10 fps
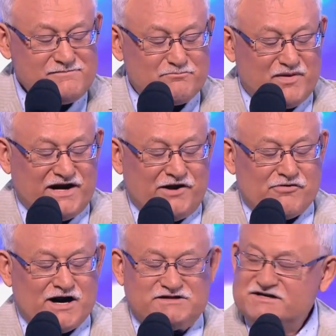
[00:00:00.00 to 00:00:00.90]

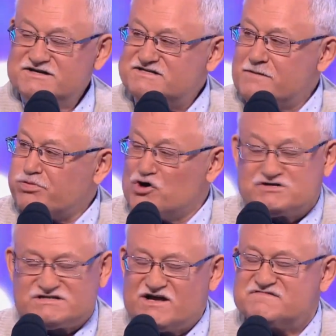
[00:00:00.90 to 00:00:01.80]
превратился
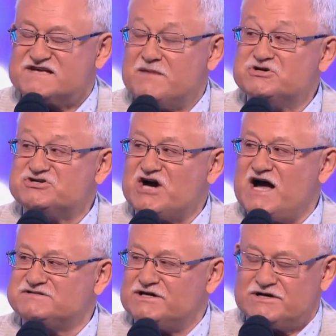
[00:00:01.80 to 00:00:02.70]
просто в
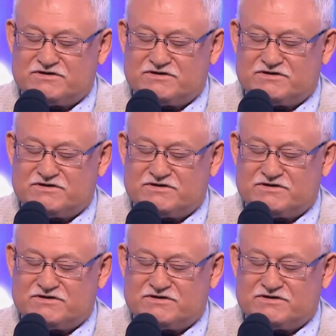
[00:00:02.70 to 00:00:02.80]
замечательного